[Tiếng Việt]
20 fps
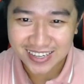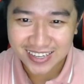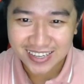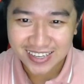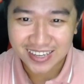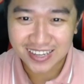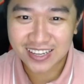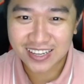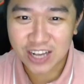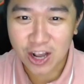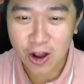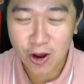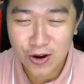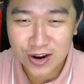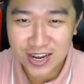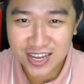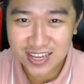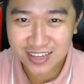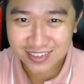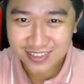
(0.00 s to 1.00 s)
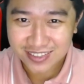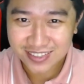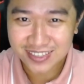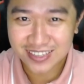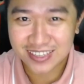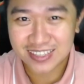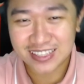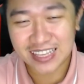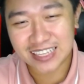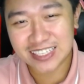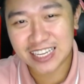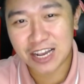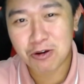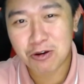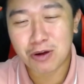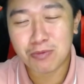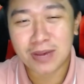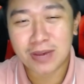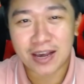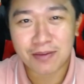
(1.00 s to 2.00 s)
Ngon á thì tại sao
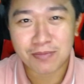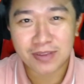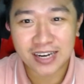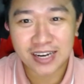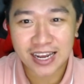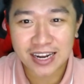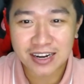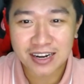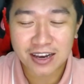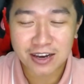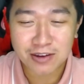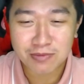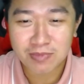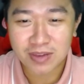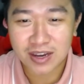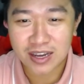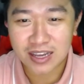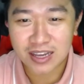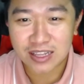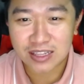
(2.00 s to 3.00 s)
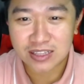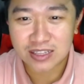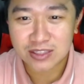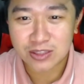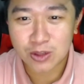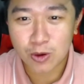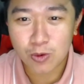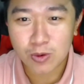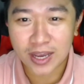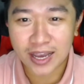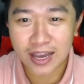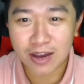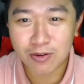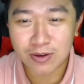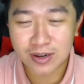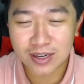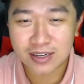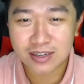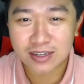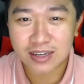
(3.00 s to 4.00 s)
không làm cái lá đơn mà tố cáo
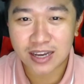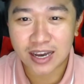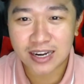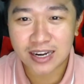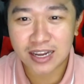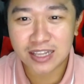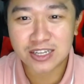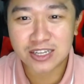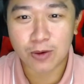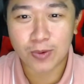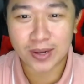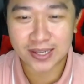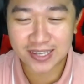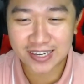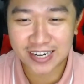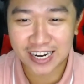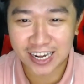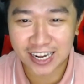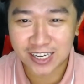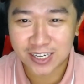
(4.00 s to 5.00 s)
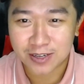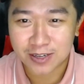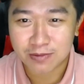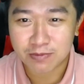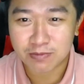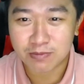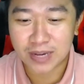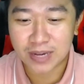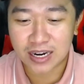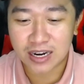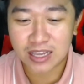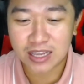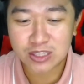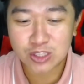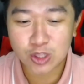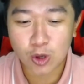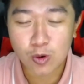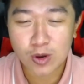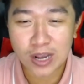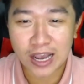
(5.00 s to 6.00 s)
á, gửi đến cơ quan chức năng mà lên
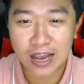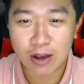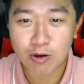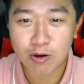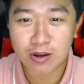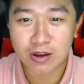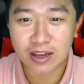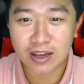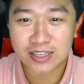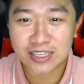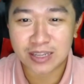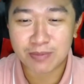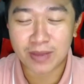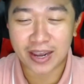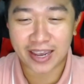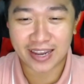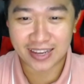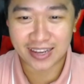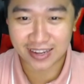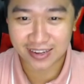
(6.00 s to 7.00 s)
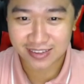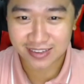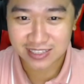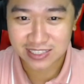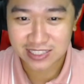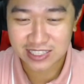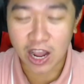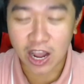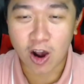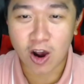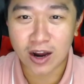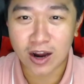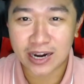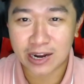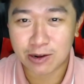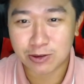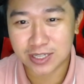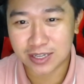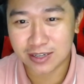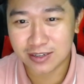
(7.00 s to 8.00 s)
tố cáo uh, trên mạng ha to
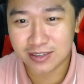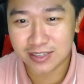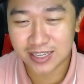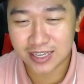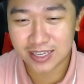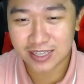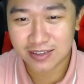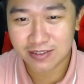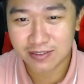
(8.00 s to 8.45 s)
nào xử gì